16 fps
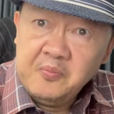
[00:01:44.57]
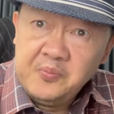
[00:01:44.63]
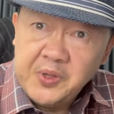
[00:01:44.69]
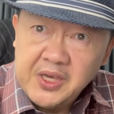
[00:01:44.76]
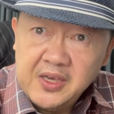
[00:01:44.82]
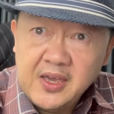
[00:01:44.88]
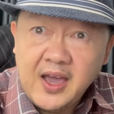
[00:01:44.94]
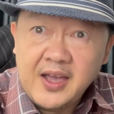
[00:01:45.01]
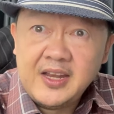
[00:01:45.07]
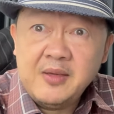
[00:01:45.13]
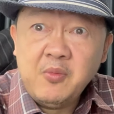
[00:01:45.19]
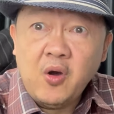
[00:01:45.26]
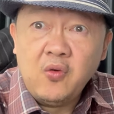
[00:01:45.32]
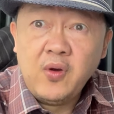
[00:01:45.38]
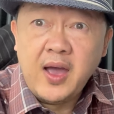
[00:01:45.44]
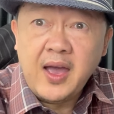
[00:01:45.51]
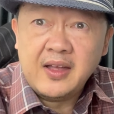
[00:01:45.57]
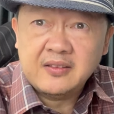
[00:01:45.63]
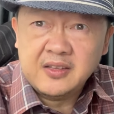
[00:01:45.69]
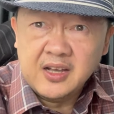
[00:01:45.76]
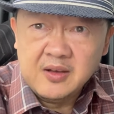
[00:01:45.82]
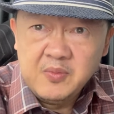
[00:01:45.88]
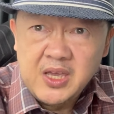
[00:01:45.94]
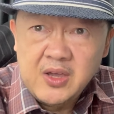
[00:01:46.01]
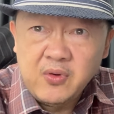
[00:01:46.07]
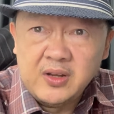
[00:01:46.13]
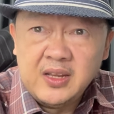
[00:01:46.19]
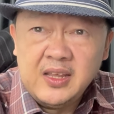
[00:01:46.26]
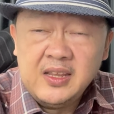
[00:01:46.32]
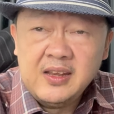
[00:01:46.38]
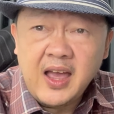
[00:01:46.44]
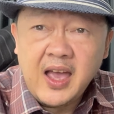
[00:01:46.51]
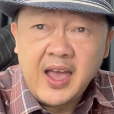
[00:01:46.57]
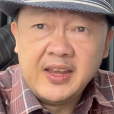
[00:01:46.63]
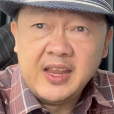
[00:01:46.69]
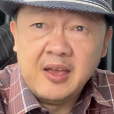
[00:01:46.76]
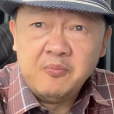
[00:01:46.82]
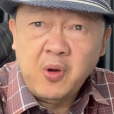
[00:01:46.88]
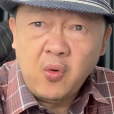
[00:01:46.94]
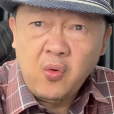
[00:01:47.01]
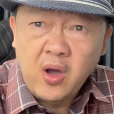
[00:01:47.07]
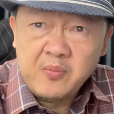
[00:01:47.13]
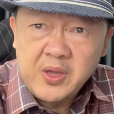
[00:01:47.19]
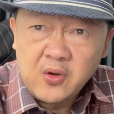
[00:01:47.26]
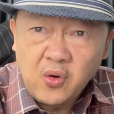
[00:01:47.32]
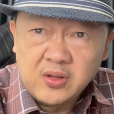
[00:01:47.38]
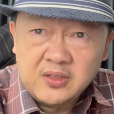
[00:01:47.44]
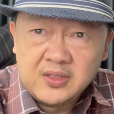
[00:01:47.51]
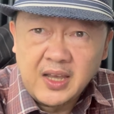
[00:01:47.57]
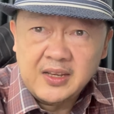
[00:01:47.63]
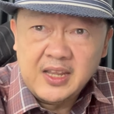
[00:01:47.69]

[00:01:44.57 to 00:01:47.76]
พี่ยาได้บอกว่าเธอมีวันนี้ได้เนี่ยเพราะว่ามีคนใจ